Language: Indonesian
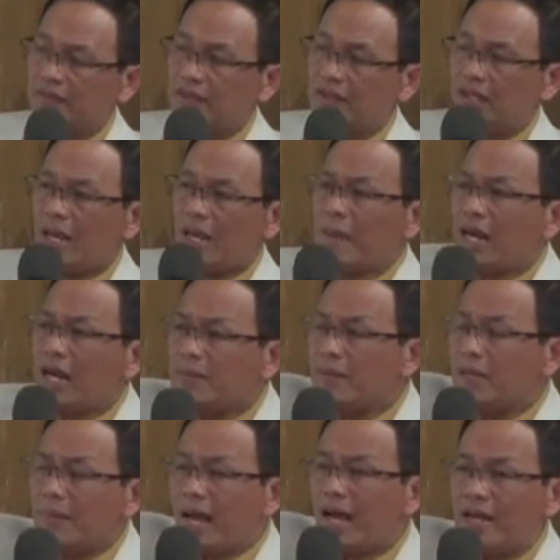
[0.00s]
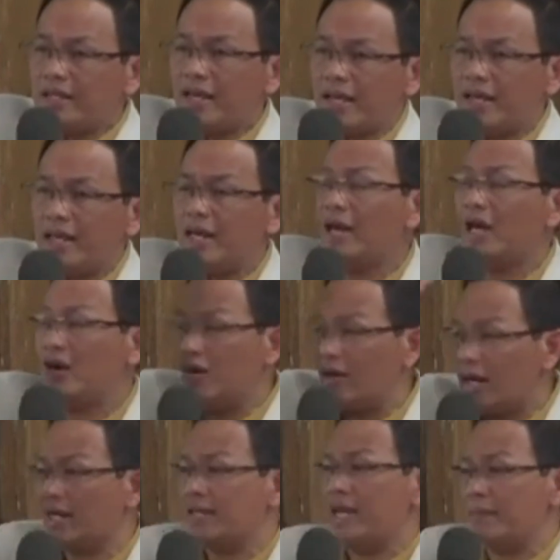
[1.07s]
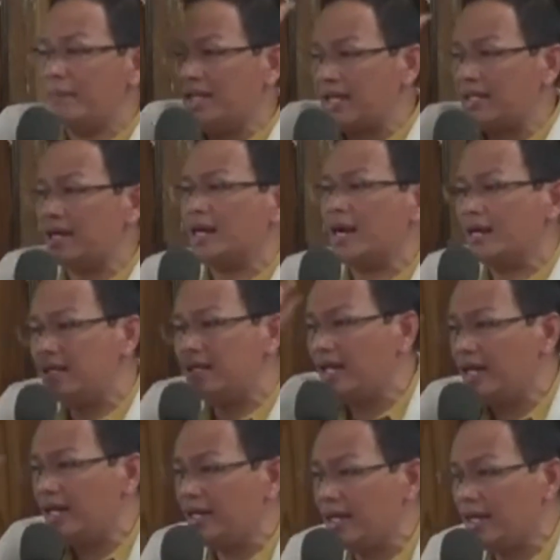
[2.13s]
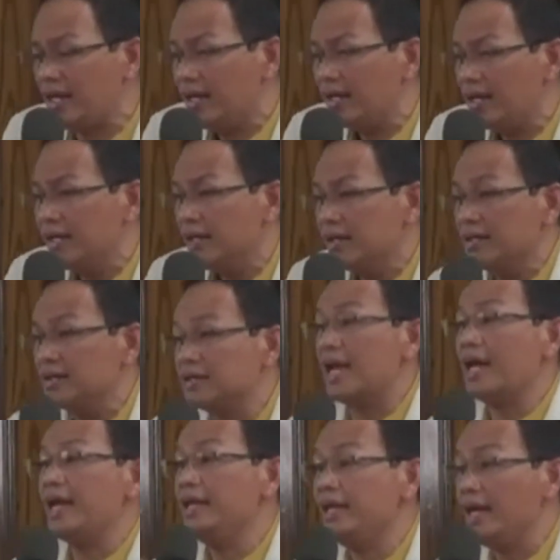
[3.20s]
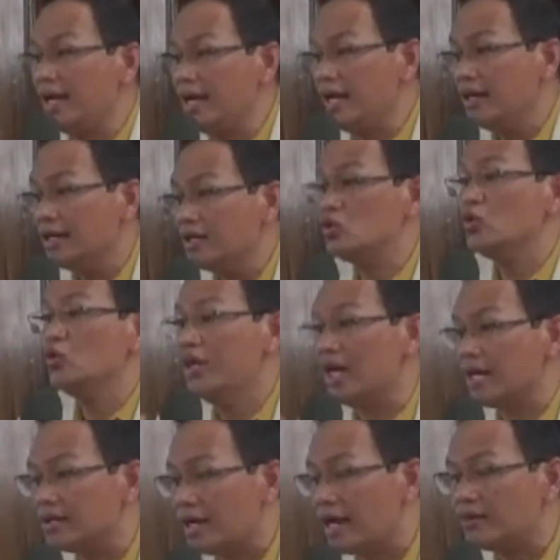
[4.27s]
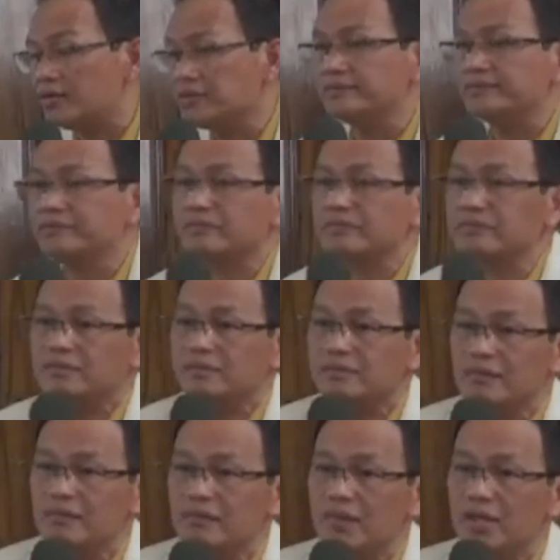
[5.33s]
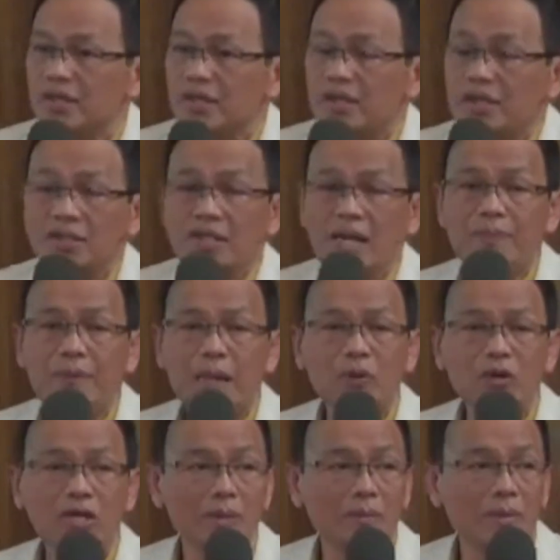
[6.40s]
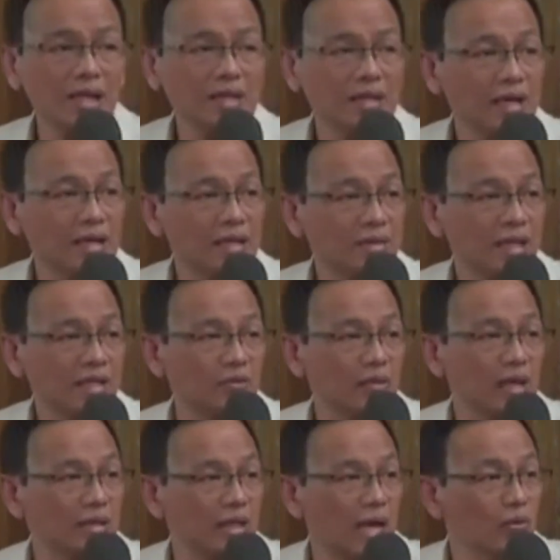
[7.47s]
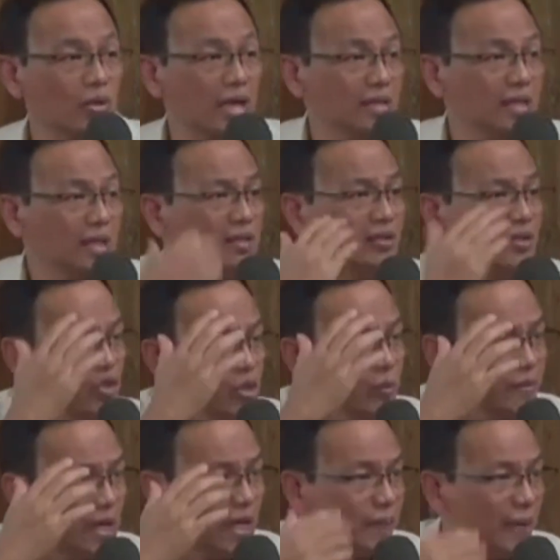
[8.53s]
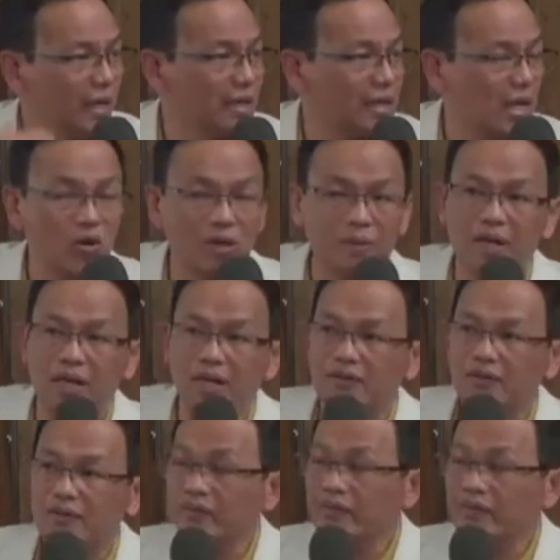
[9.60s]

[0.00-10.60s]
Yang paling berbahaya ini adalah orang yang menyatakan dirinya saya sudah tahu. Siapapun yang mengatakan saya sudah tahu, dia tertutup dari pengetahuan baru.